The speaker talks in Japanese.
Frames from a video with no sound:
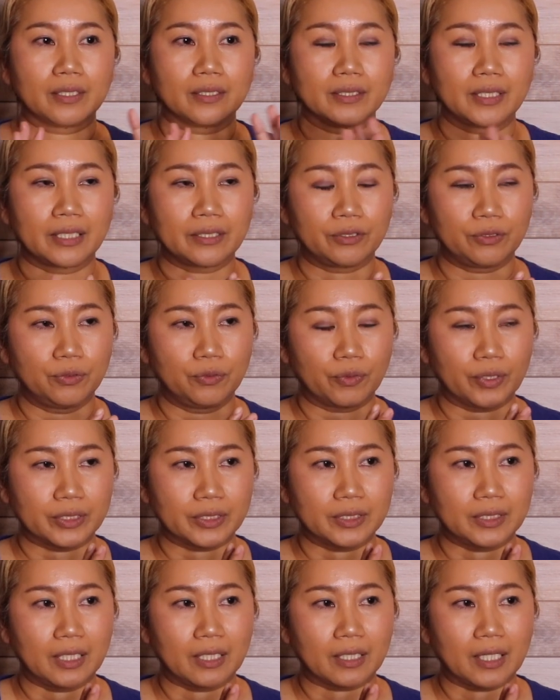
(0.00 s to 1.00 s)
んていうのか
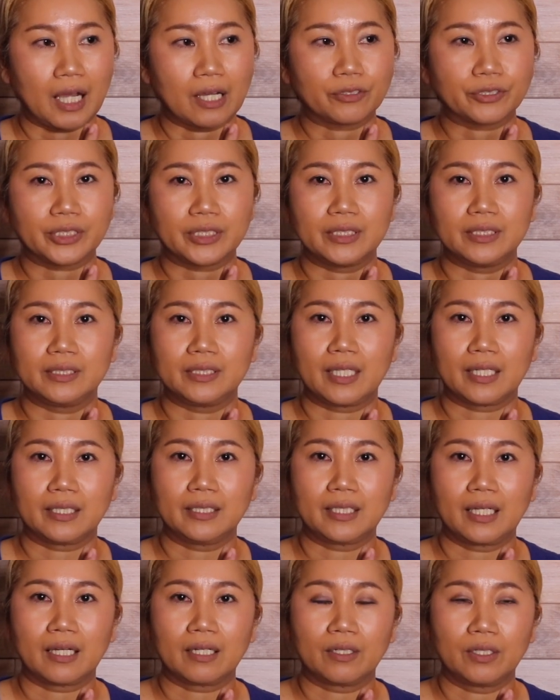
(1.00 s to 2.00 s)
しら革新
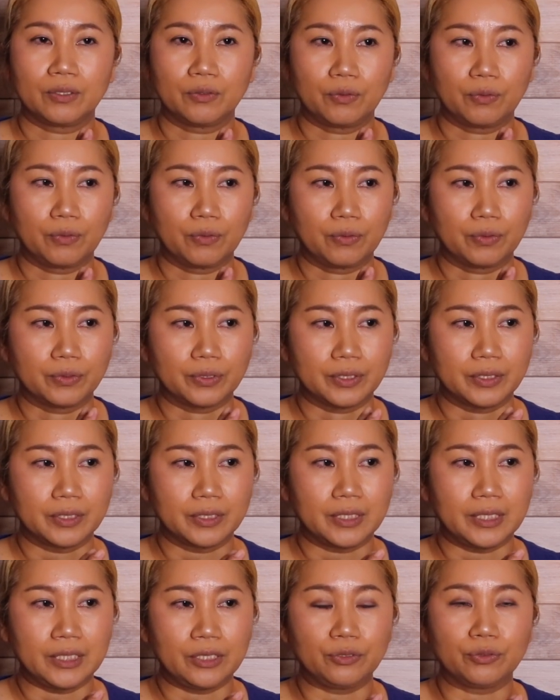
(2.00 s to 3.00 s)
的なあの
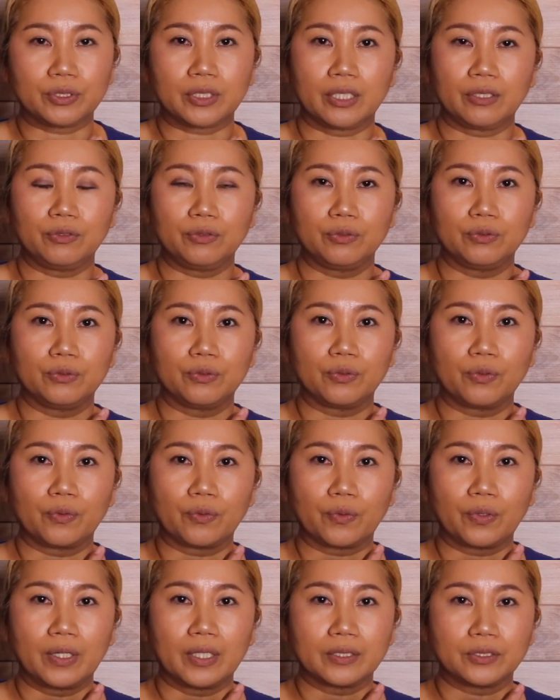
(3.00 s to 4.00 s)
理由っていう
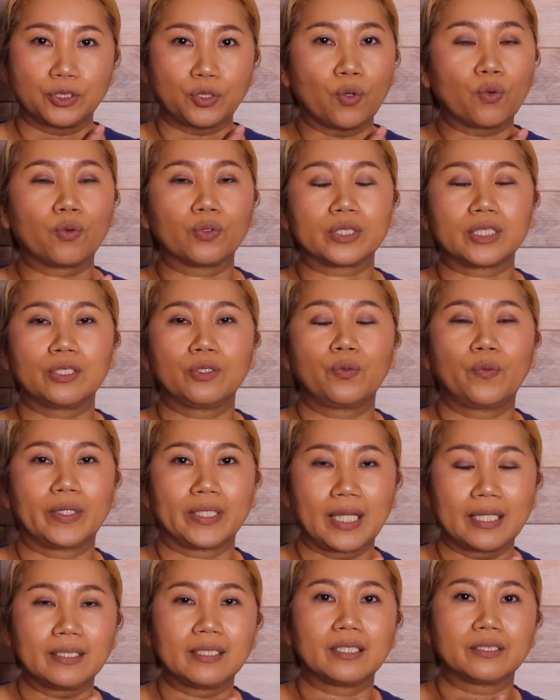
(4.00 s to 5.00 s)
の証拠っていうの
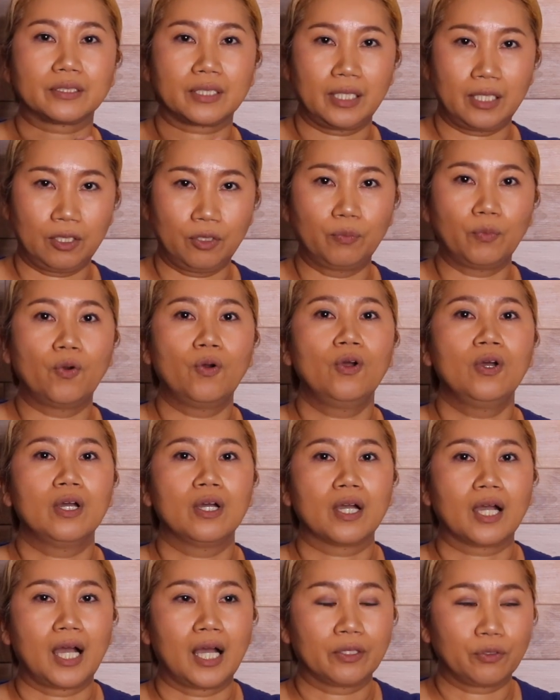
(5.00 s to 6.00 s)
はないんですけれども
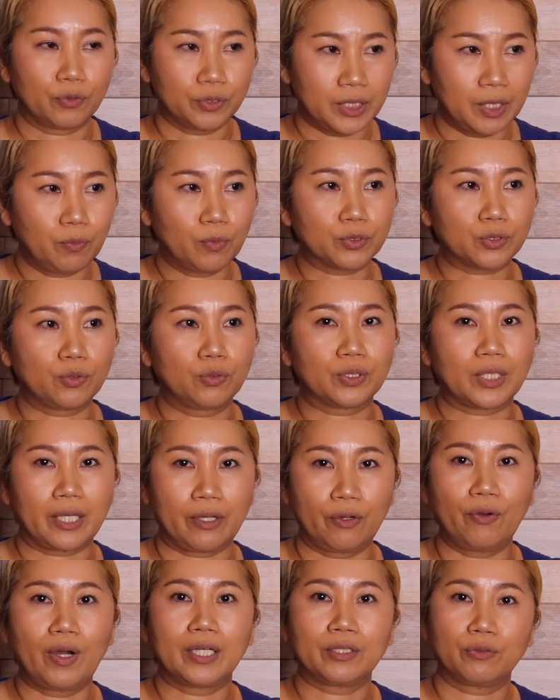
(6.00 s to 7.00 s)
あの家もそうだ
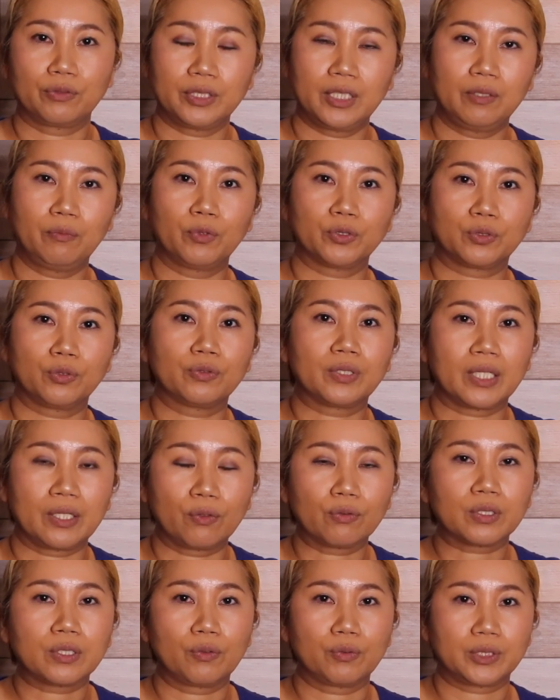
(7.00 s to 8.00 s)
よあの家もそうだ
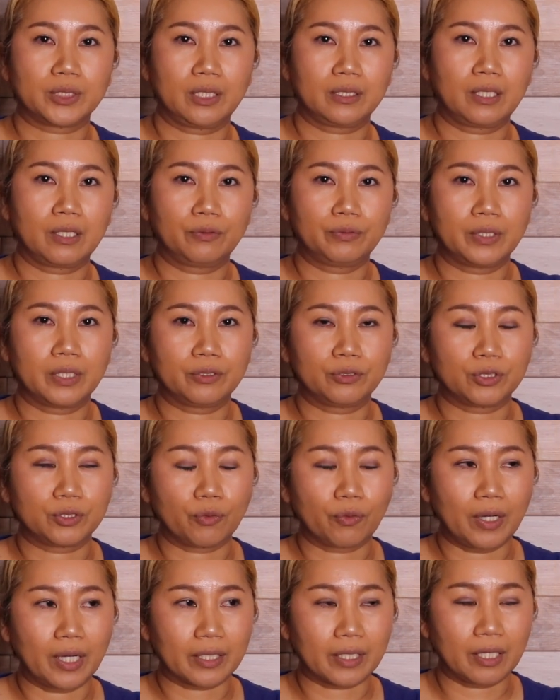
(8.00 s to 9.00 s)
よって教えてくれる
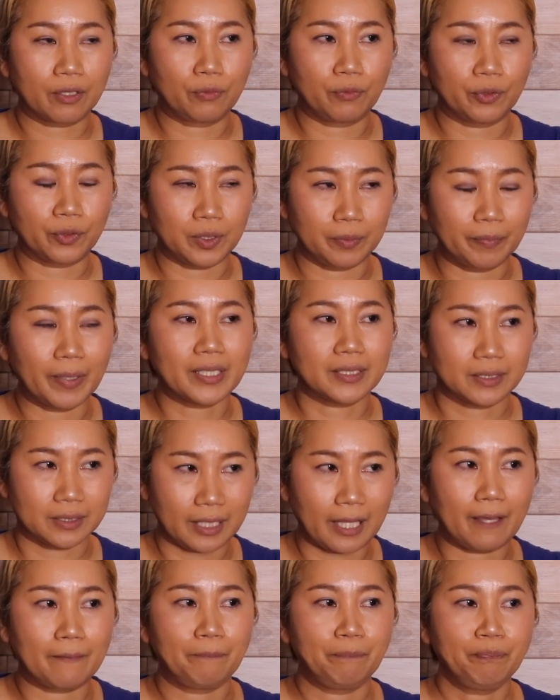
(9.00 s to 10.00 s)
人が結構いまし
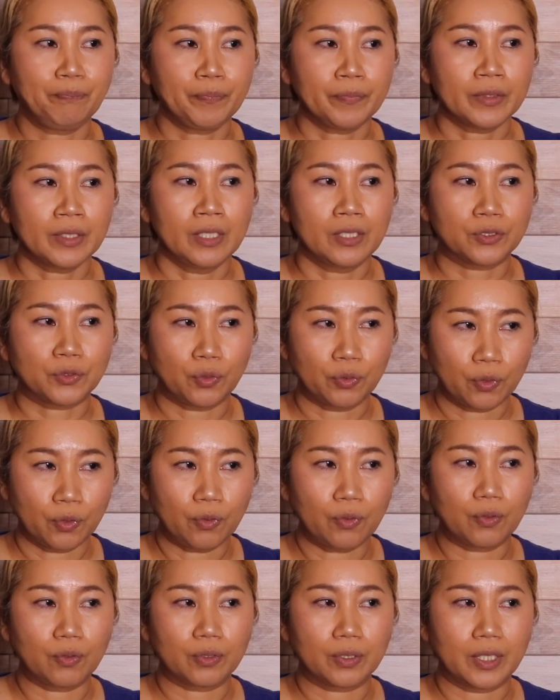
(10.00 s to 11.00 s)
てそ
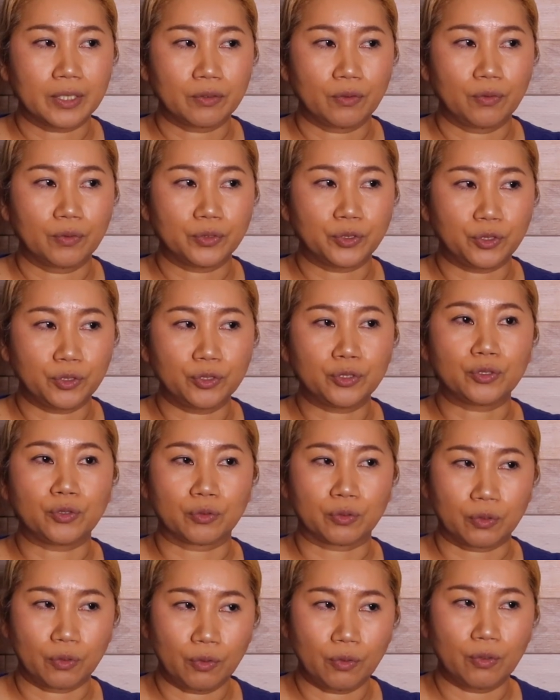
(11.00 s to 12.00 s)
のあの住
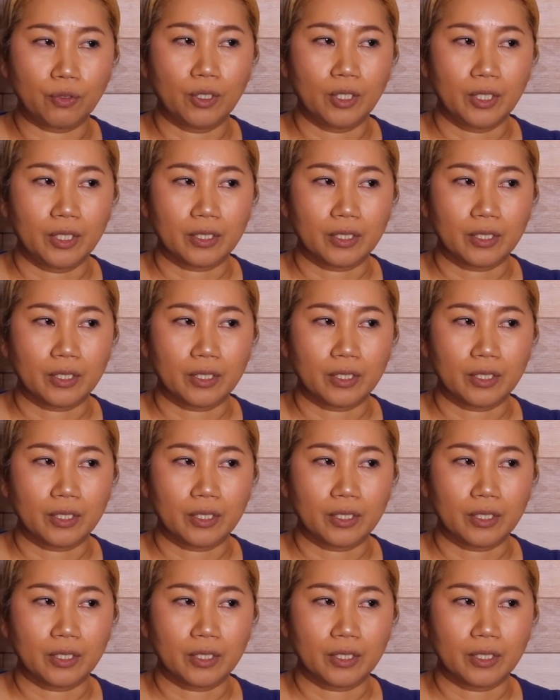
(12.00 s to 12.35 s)
所と